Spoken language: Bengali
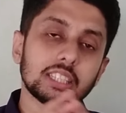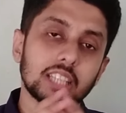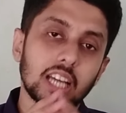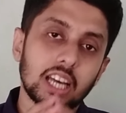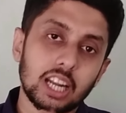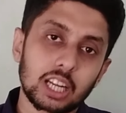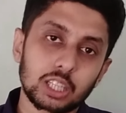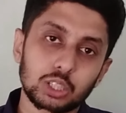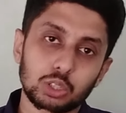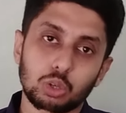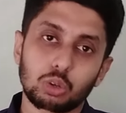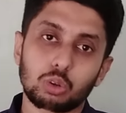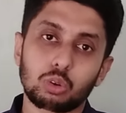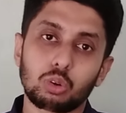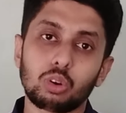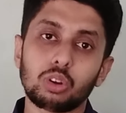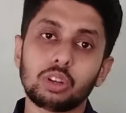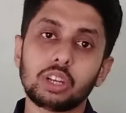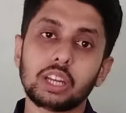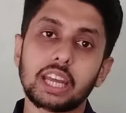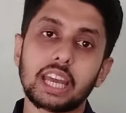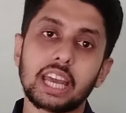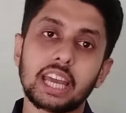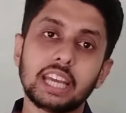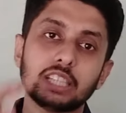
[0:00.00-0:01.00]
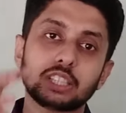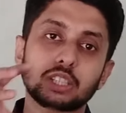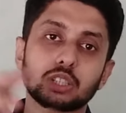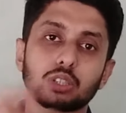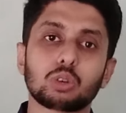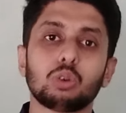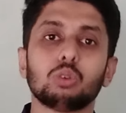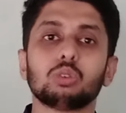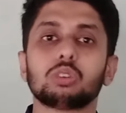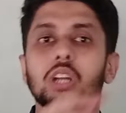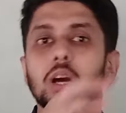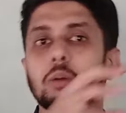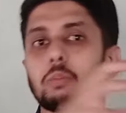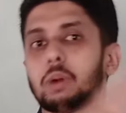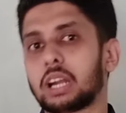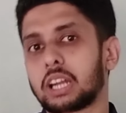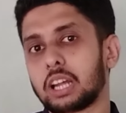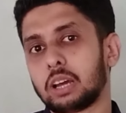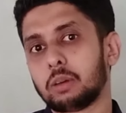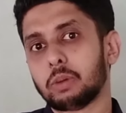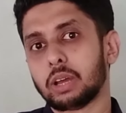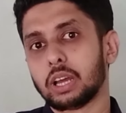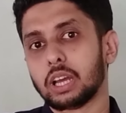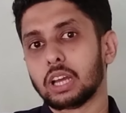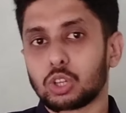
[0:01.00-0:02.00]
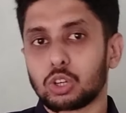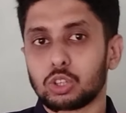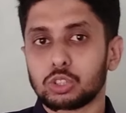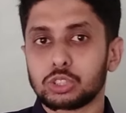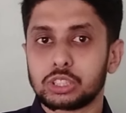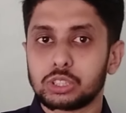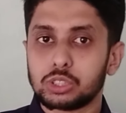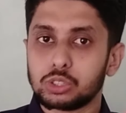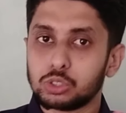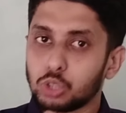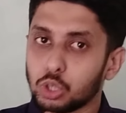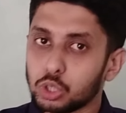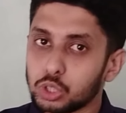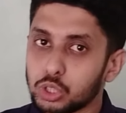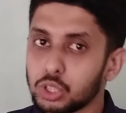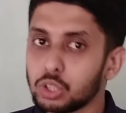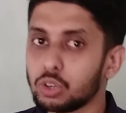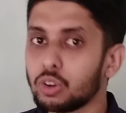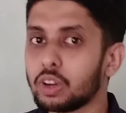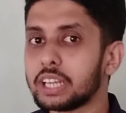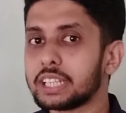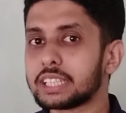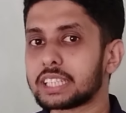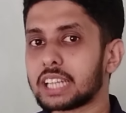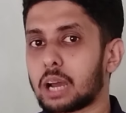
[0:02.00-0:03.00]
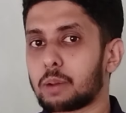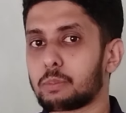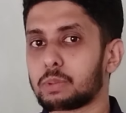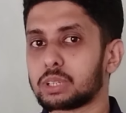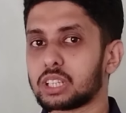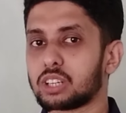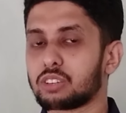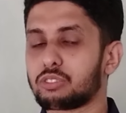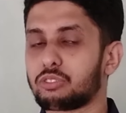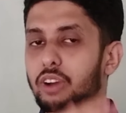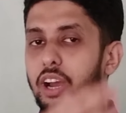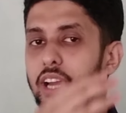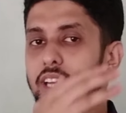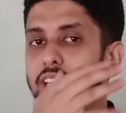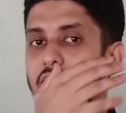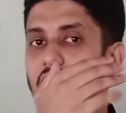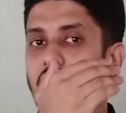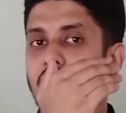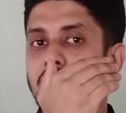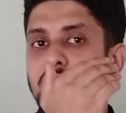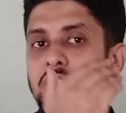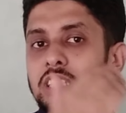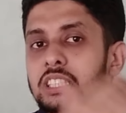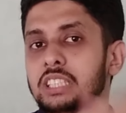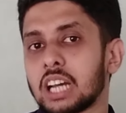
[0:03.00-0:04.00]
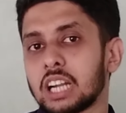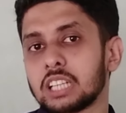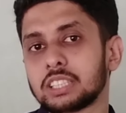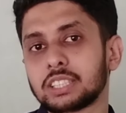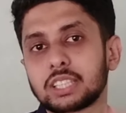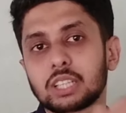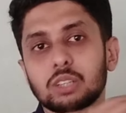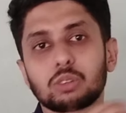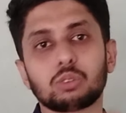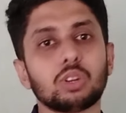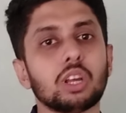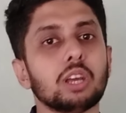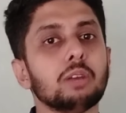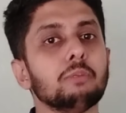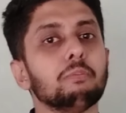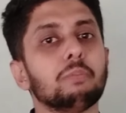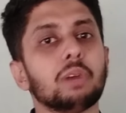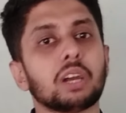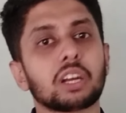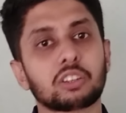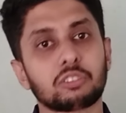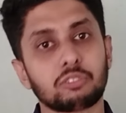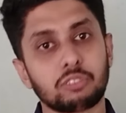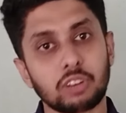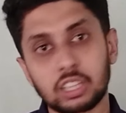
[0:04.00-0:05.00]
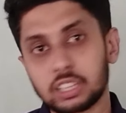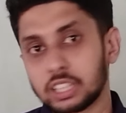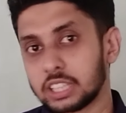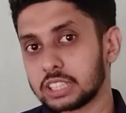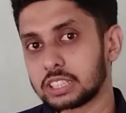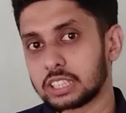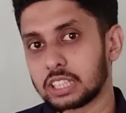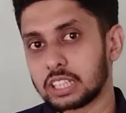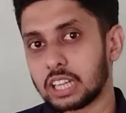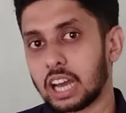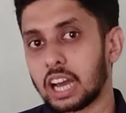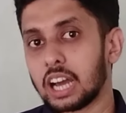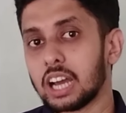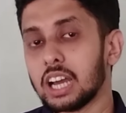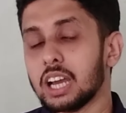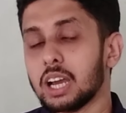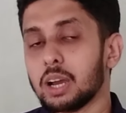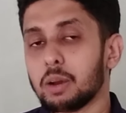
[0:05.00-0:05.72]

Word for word: তারা তখন এই স্কোরটা পাঠাবে সো যদিও এইটা আমাদের ফাইনাল রেজাল্টসে কোনো ইম্প্যাক্ট ফেলতেছে না